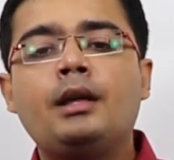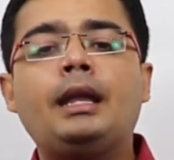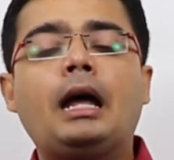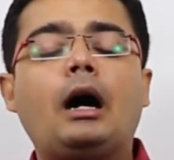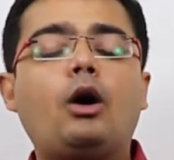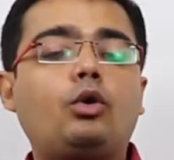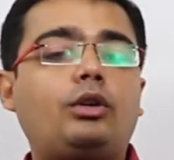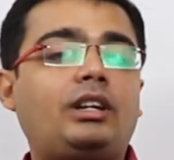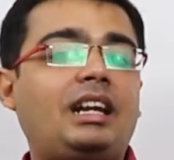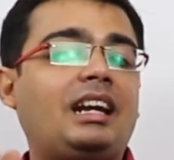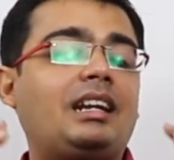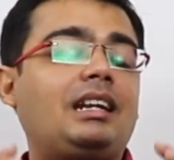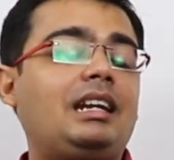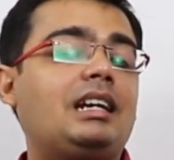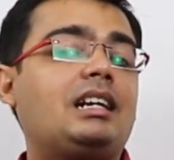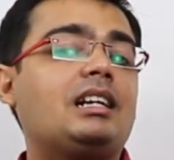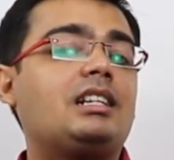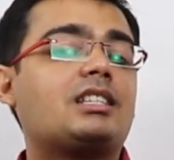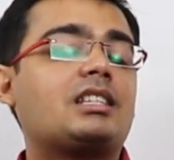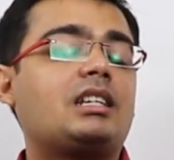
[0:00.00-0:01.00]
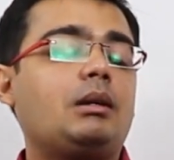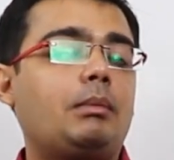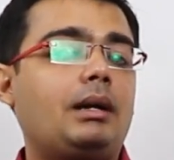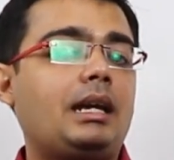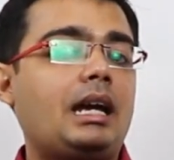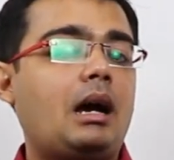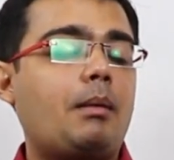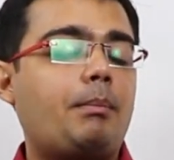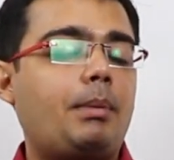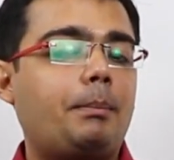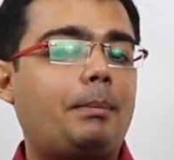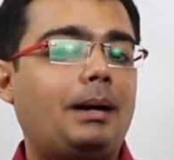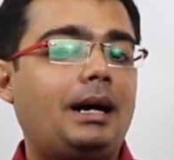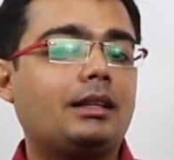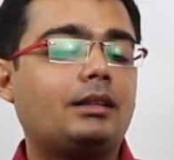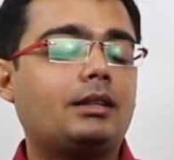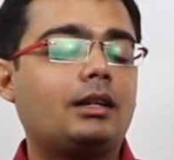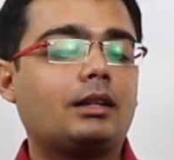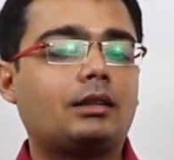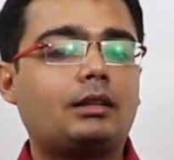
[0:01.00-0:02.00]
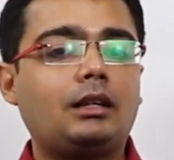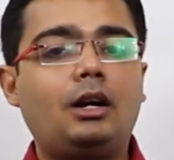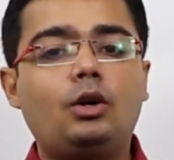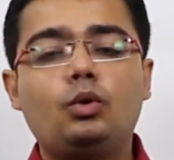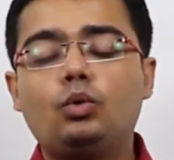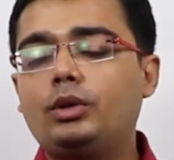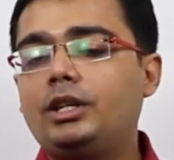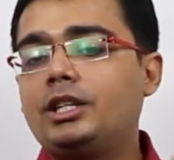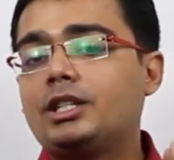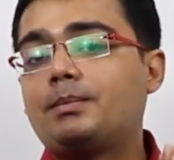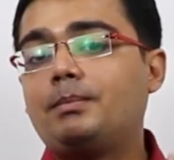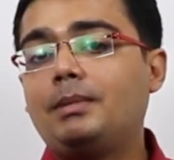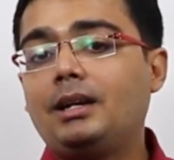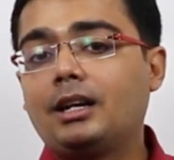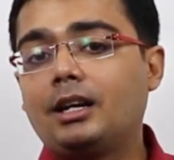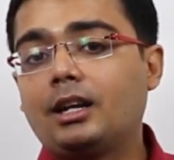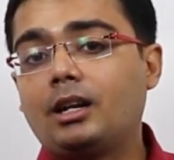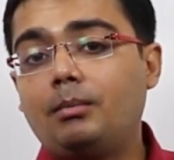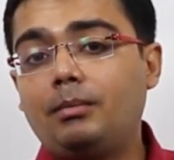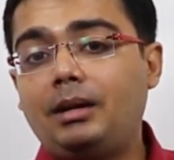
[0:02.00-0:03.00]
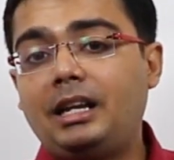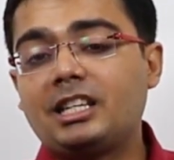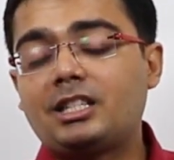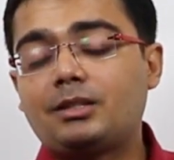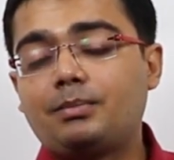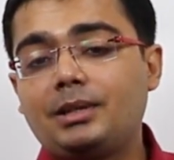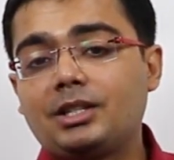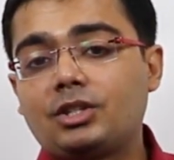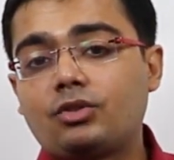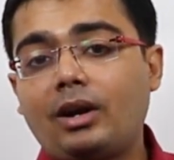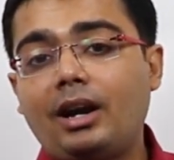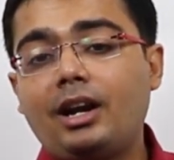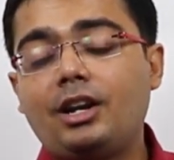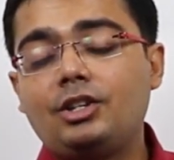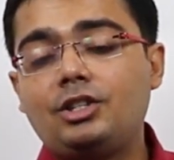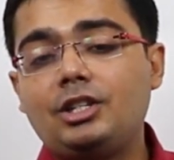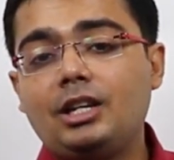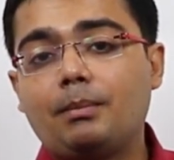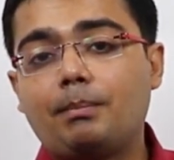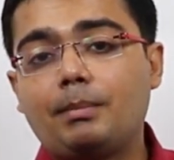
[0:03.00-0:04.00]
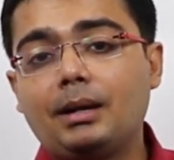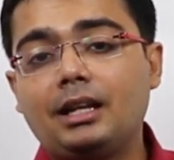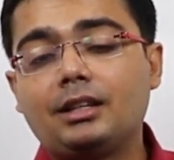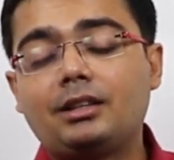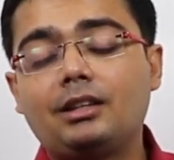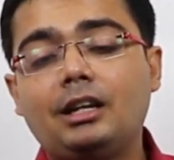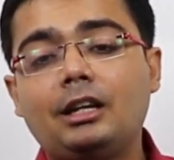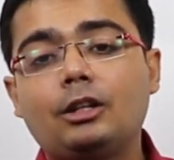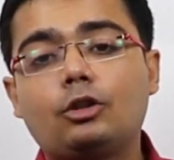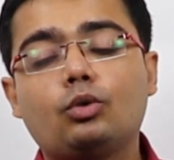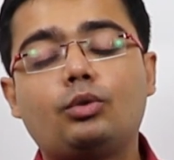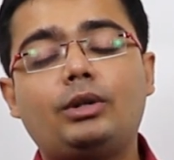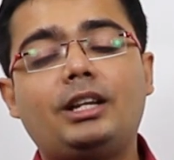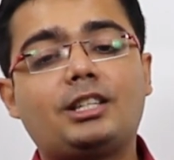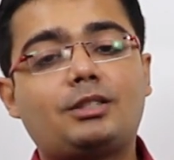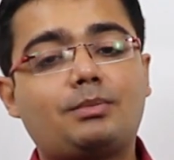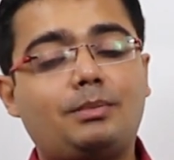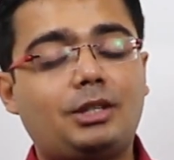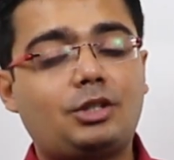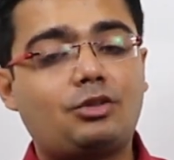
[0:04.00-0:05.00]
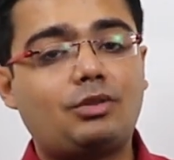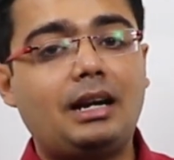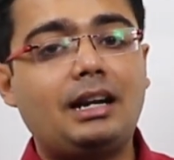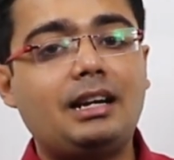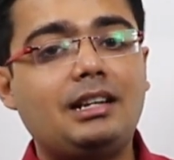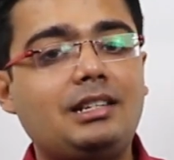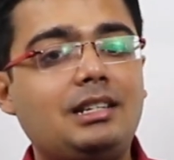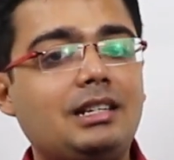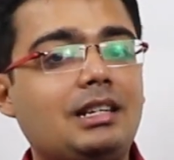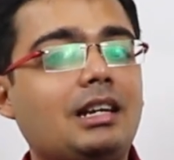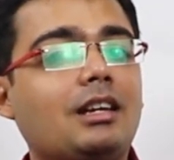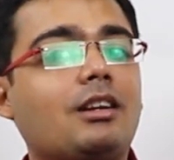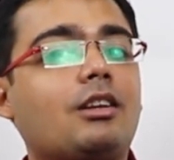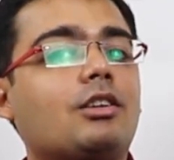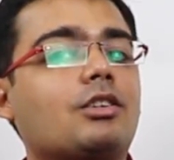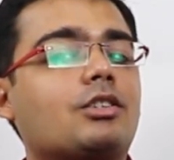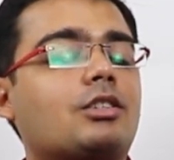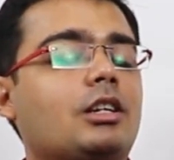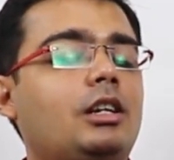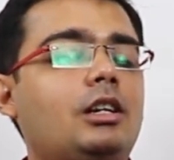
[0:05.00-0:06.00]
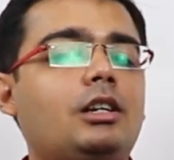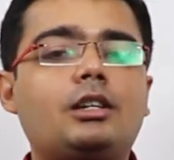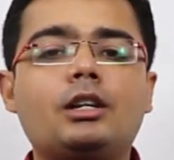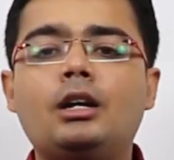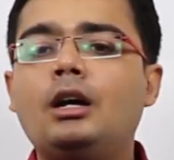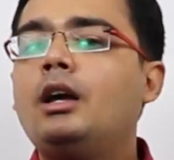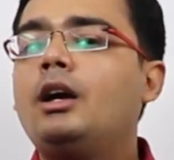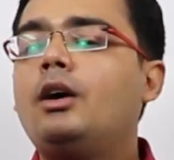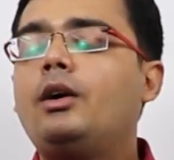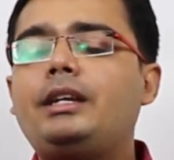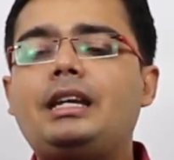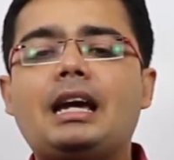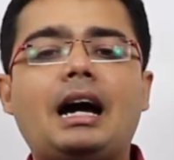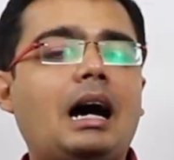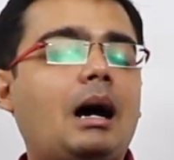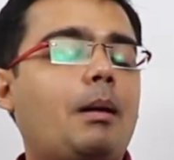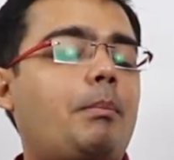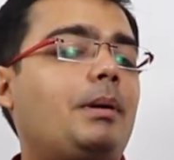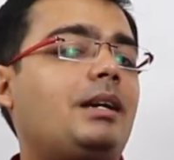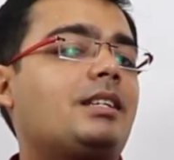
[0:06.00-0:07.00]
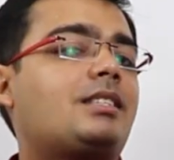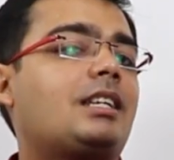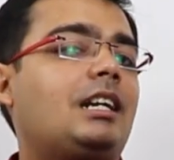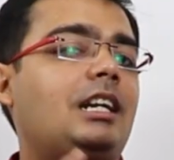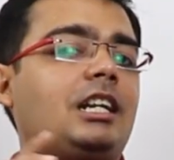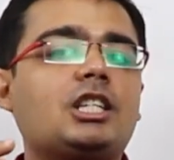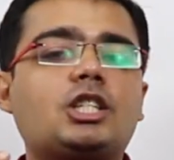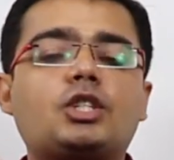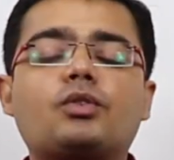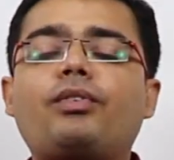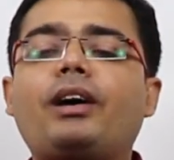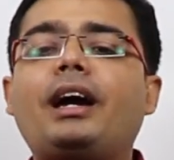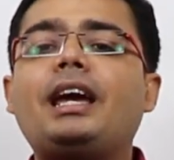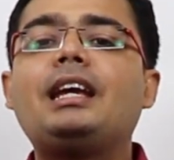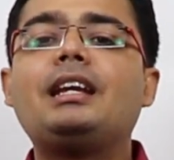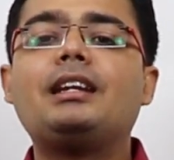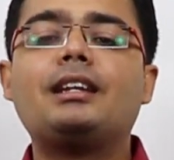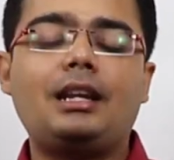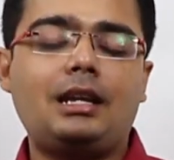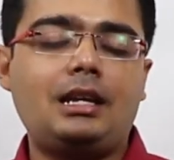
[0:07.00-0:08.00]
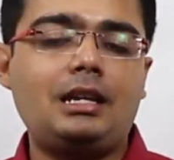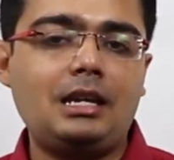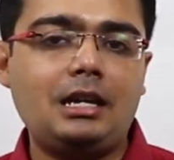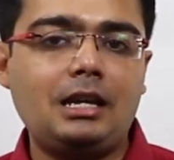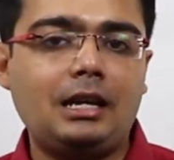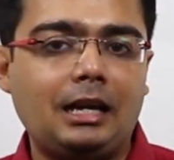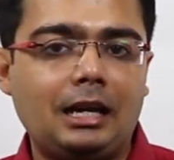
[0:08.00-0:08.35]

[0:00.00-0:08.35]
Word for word: नाउ टेक्निकल्स की मैं यहाँ पे बात करता हूँ इसमें अगर हम डेस्मा स्ट्रेटेजी अपनाते हैं तो डेस्मा स्ट्रेटेजी के रिजल्ट यहाँ पे सेटिस्फाइंग नहीं